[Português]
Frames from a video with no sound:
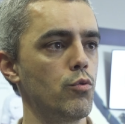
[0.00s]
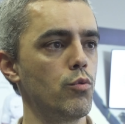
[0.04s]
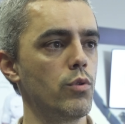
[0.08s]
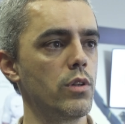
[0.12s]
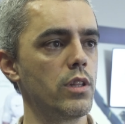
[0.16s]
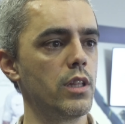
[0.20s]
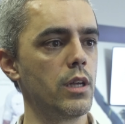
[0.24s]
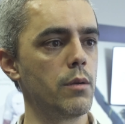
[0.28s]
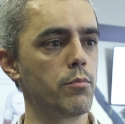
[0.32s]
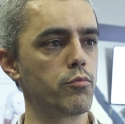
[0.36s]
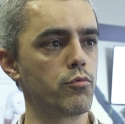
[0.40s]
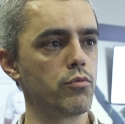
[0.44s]
do
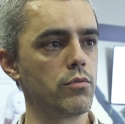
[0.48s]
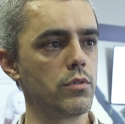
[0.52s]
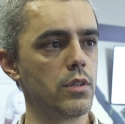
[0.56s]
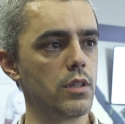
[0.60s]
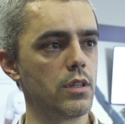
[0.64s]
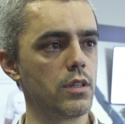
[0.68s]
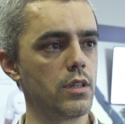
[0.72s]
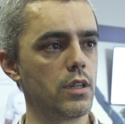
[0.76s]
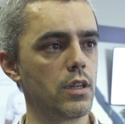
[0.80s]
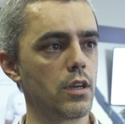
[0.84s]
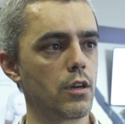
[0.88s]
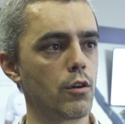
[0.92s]
adepto
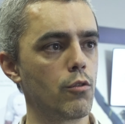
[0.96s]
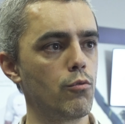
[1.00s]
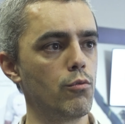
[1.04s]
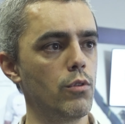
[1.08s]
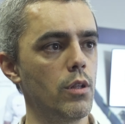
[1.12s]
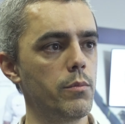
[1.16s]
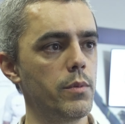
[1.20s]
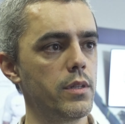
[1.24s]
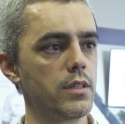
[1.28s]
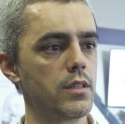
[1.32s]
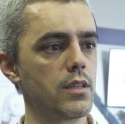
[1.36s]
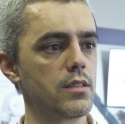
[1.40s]
na, na
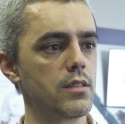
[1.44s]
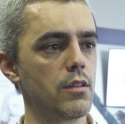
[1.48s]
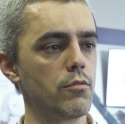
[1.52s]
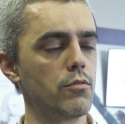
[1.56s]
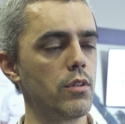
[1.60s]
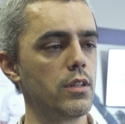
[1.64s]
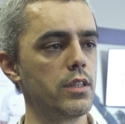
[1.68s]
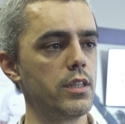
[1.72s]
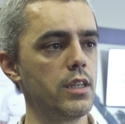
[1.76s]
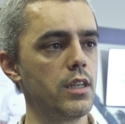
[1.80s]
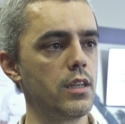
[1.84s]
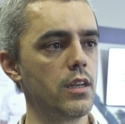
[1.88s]
regulamentação
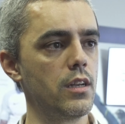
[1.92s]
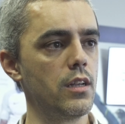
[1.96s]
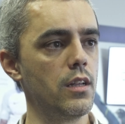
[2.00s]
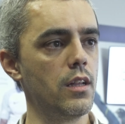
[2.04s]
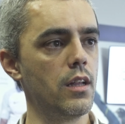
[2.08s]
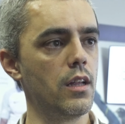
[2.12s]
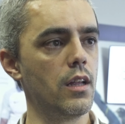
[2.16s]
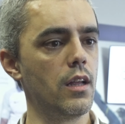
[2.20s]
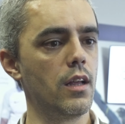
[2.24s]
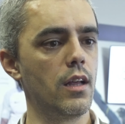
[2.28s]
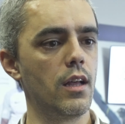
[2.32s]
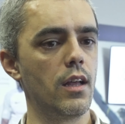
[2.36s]
da Liga.
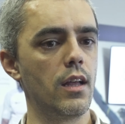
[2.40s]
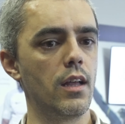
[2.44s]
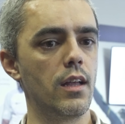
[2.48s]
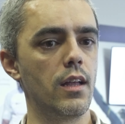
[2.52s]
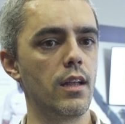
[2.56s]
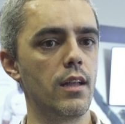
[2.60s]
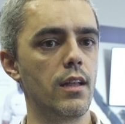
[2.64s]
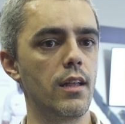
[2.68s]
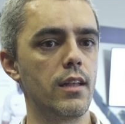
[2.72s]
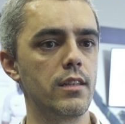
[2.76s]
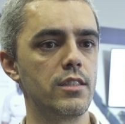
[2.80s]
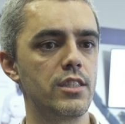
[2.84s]

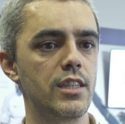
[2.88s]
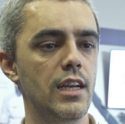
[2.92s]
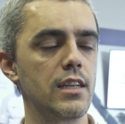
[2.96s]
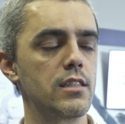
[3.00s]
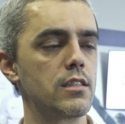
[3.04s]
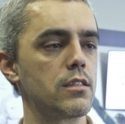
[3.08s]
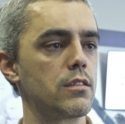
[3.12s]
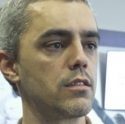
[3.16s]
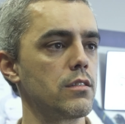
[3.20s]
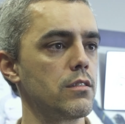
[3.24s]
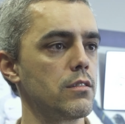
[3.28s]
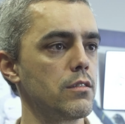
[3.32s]
Uh, já
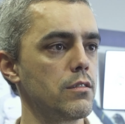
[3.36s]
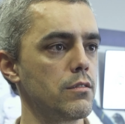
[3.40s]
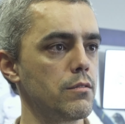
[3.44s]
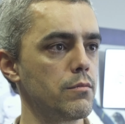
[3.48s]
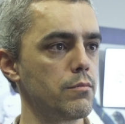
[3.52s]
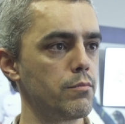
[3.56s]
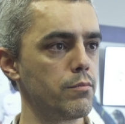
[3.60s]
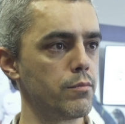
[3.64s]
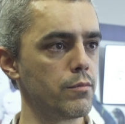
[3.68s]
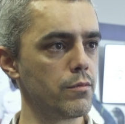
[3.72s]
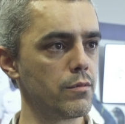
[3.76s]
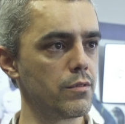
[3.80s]

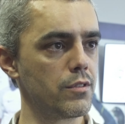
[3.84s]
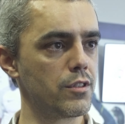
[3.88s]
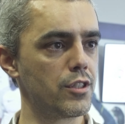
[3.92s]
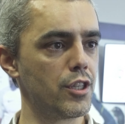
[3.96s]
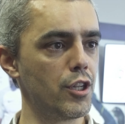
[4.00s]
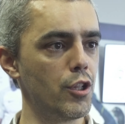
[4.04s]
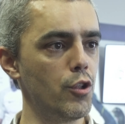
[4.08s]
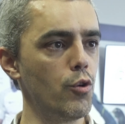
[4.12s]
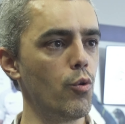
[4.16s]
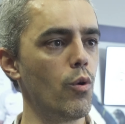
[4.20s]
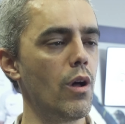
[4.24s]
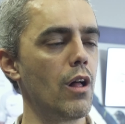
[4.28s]
se
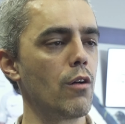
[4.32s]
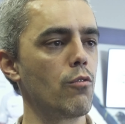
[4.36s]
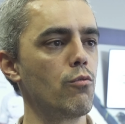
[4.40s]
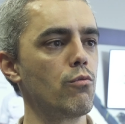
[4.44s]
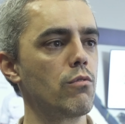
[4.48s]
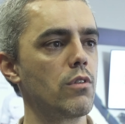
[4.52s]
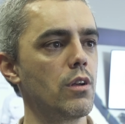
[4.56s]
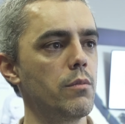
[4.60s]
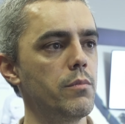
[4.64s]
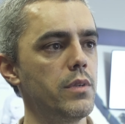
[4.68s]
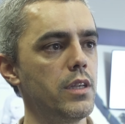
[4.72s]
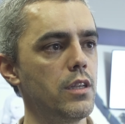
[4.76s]
trilhou
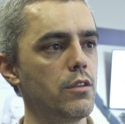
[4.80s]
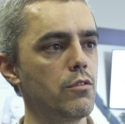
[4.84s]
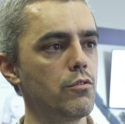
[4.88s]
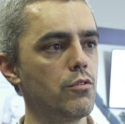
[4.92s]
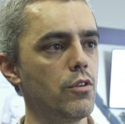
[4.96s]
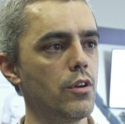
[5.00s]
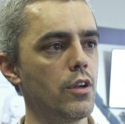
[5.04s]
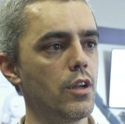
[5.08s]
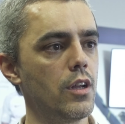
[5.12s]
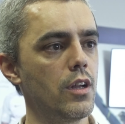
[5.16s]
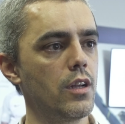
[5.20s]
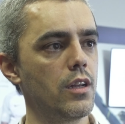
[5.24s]
algum
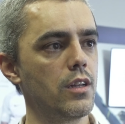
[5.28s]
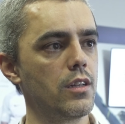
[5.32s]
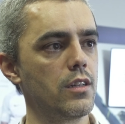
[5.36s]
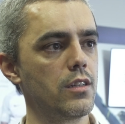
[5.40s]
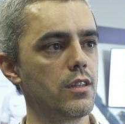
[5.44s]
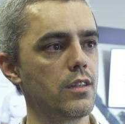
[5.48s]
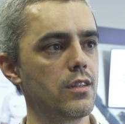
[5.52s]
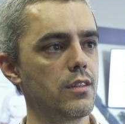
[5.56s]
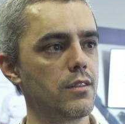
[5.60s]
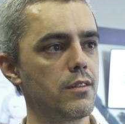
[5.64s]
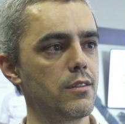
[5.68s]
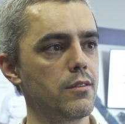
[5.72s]
caminho
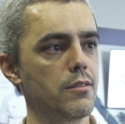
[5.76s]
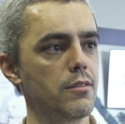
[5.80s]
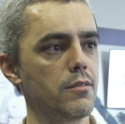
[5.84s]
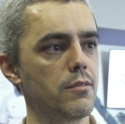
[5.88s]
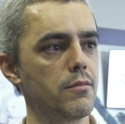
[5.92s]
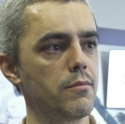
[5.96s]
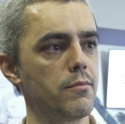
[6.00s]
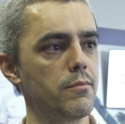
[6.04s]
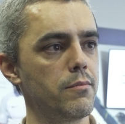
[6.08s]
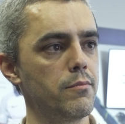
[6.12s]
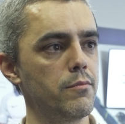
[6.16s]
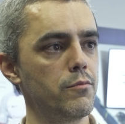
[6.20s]

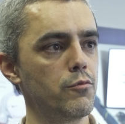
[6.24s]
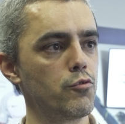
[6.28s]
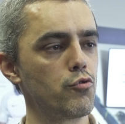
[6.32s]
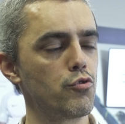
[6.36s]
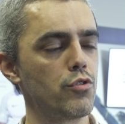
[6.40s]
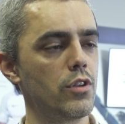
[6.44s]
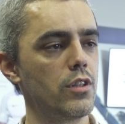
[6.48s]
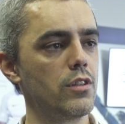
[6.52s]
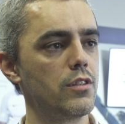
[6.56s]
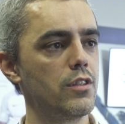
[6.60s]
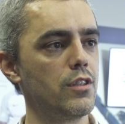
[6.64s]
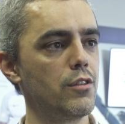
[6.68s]
uh, no
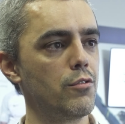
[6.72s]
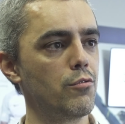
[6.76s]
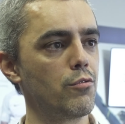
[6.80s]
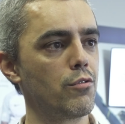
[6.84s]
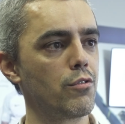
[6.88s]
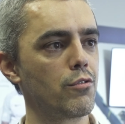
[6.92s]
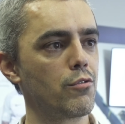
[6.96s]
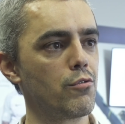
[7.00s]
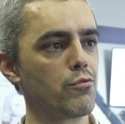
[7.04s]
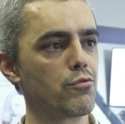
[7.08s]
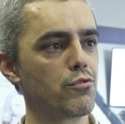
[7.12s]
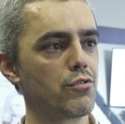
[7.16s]
sentido
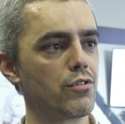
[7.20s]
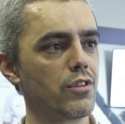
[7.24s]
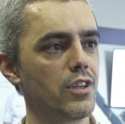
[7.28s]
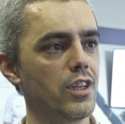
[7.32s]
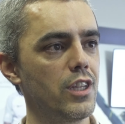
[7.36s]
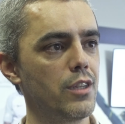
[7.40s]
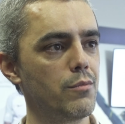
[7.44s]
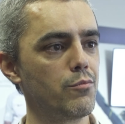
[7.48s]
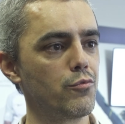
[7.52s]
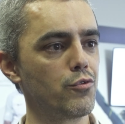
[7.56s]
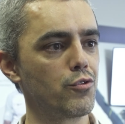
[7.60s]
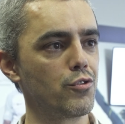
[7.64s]
de
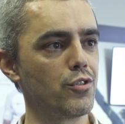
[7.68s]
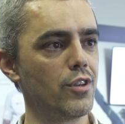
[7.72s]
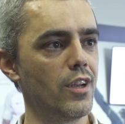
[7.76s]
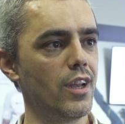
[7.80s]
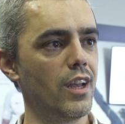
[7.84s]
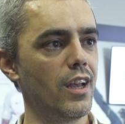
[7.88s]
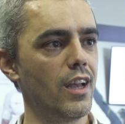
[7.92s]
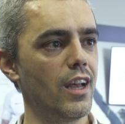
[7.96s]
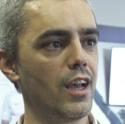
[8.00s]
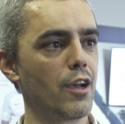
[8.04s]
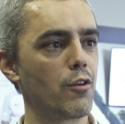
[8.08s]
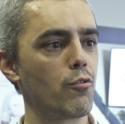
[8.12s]
conseguirmos
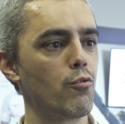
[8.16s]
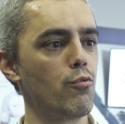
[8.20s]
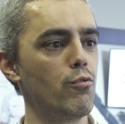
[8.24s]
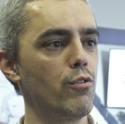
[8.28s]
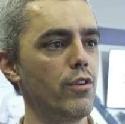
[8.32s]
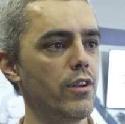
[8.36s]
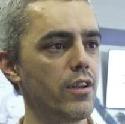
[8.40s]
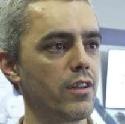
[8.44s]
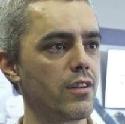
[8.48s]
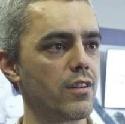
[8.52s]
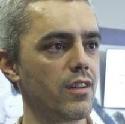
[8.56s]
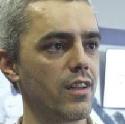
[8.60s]

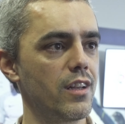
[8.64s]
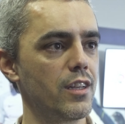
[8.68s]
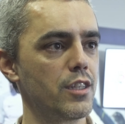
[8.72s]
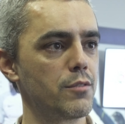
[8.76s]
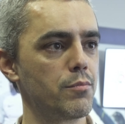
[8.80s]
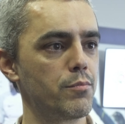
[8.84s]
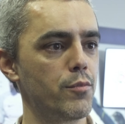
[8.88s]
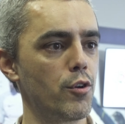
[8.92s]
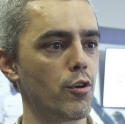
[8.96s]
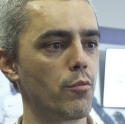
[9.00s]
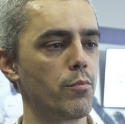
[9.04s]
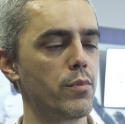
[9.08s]
acolher
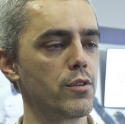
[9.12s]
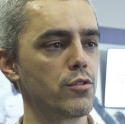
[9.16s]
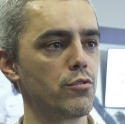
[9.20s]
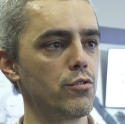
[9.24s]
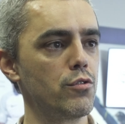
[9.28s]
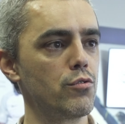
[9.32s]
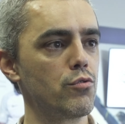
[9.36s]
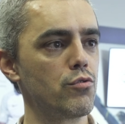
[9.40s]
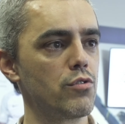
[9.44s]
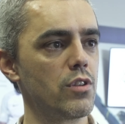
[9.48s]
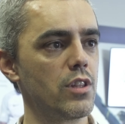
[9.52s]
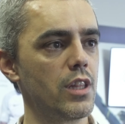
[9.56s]
as
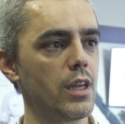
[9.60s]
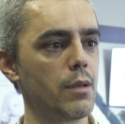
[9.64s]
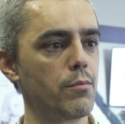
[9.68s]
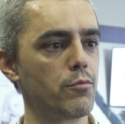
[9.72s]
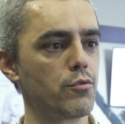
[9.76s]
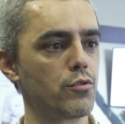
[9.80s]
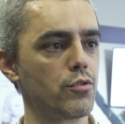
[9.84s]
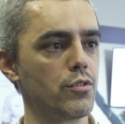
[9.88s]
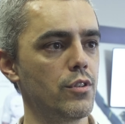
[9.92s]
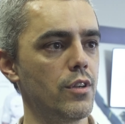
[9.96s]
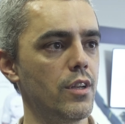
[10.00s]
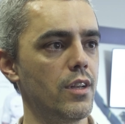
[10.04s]
preocupações dos
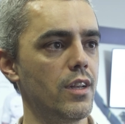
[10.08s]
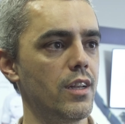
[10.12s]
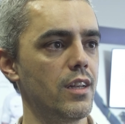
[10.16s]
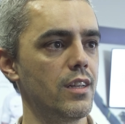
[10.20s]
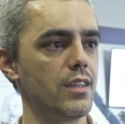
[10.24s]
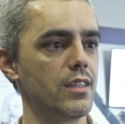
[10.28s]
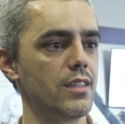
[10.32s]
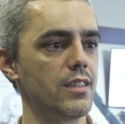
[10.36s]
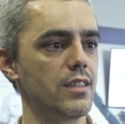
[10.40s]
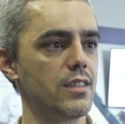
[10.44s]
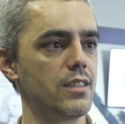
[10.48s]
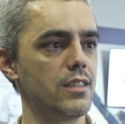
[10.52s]
adeptos
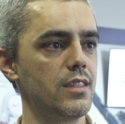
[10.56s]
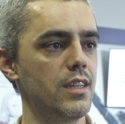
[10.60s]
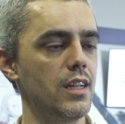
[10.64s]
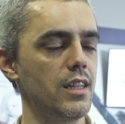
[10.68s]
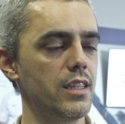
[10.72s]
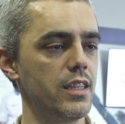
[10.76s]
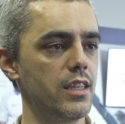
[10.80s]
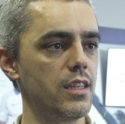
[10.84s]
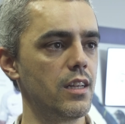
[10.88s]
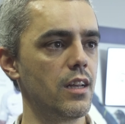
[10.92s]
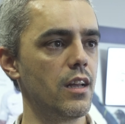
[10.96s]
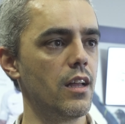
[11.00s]
uh, na
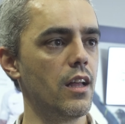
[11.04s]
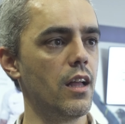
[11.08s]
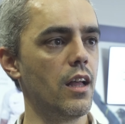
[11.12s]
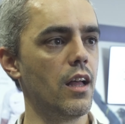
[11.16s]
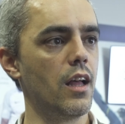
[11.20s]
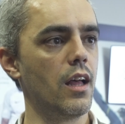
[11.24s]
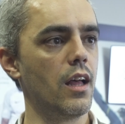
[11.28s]
Liga.